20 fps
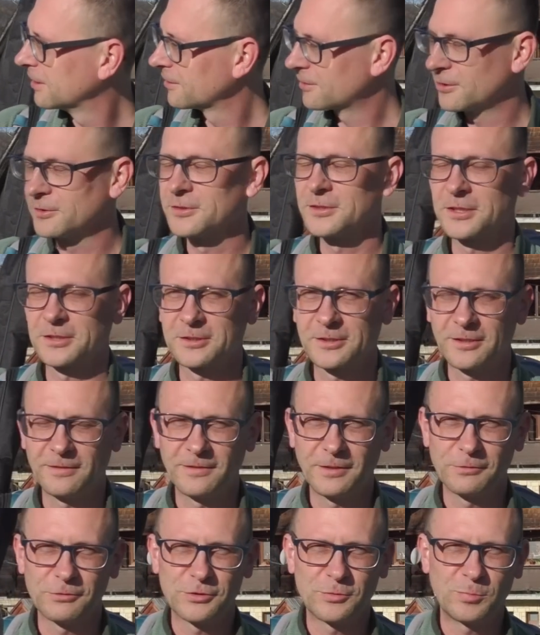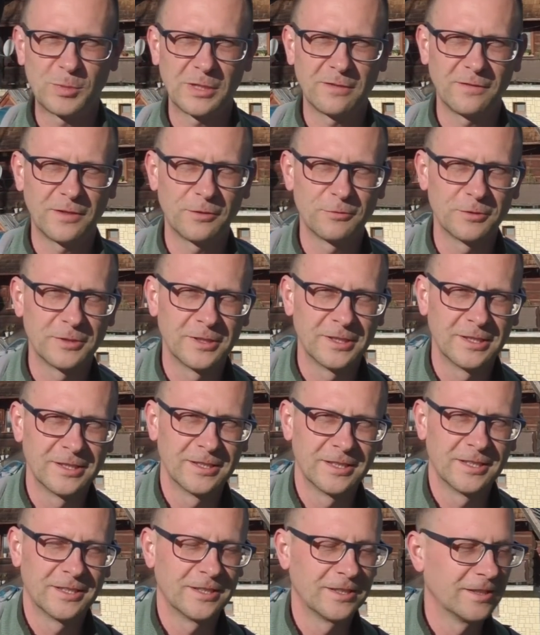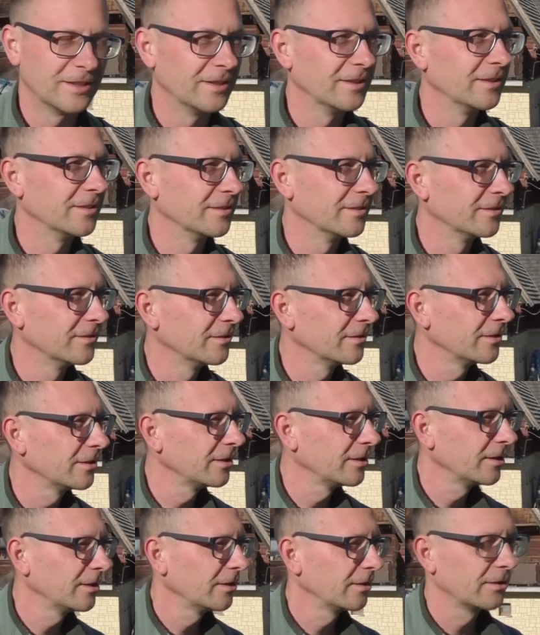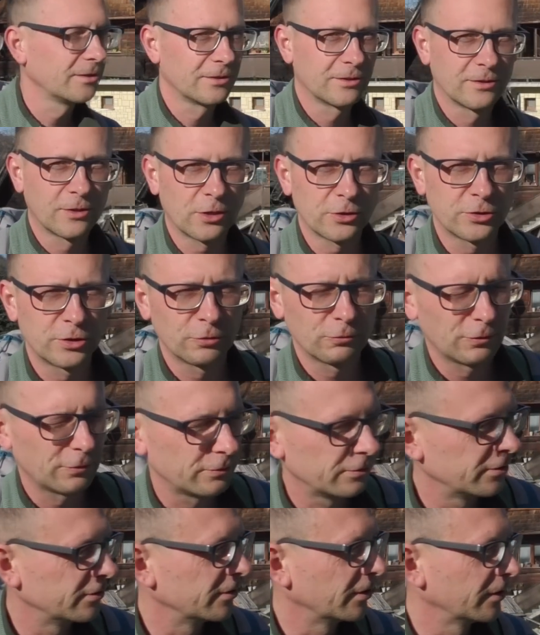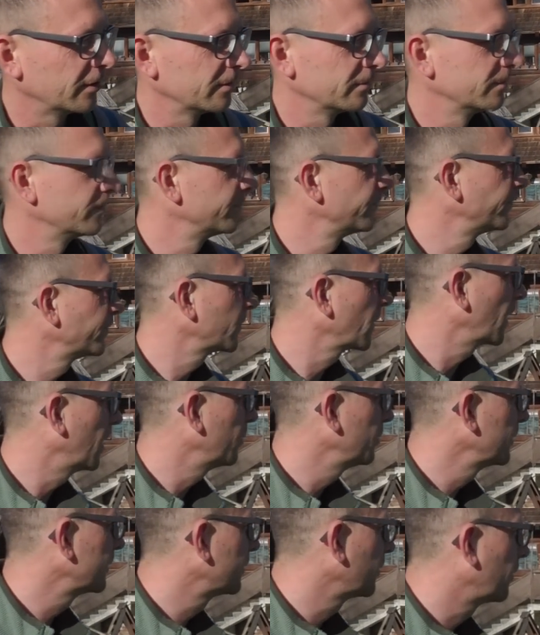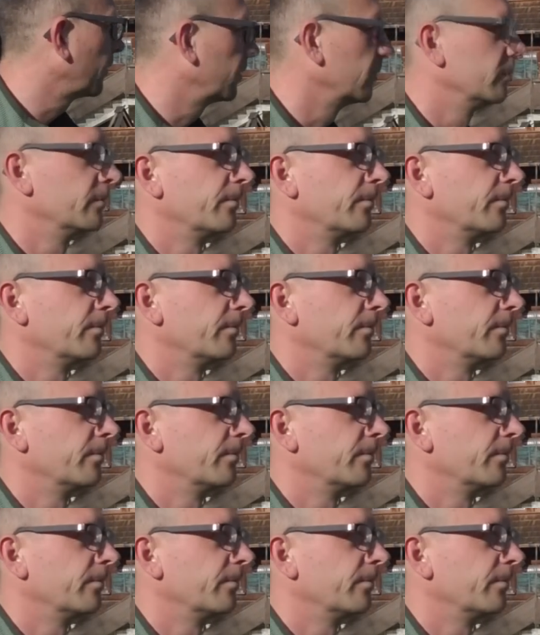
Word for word: koncertował, śpiewał. No i gościł ludzi, nie? A my co?